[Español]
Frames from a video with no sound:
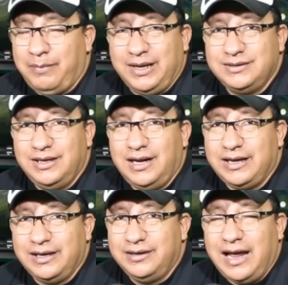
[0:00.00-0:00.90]
Pareciera
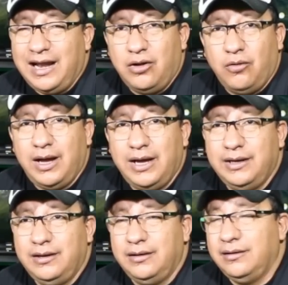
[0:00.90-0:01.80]
que ya no
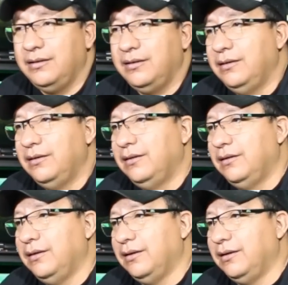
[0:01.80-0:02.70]
hay
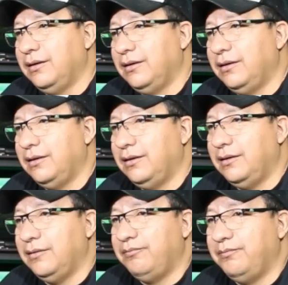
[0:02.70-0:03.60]

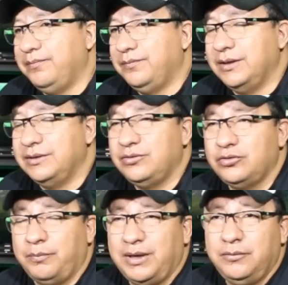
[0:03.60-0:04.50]
eh, estos
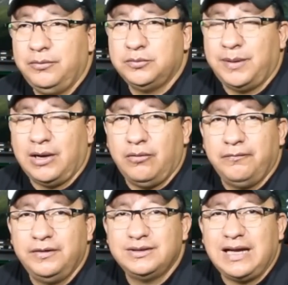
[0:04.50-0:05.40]
operativos para
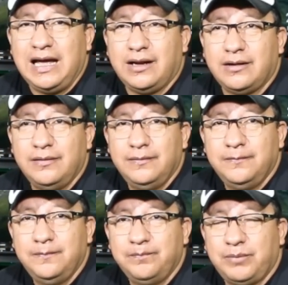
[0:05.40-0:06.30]
confiscar,
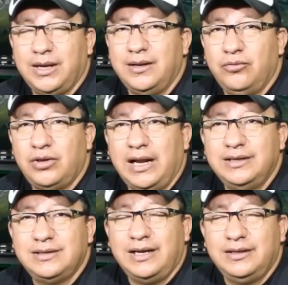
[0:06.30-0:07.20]
para
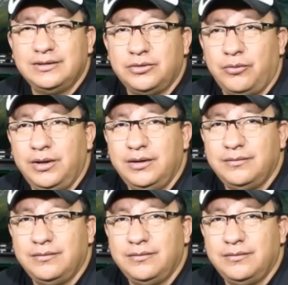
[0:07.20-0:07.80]
neutralizar y destruir.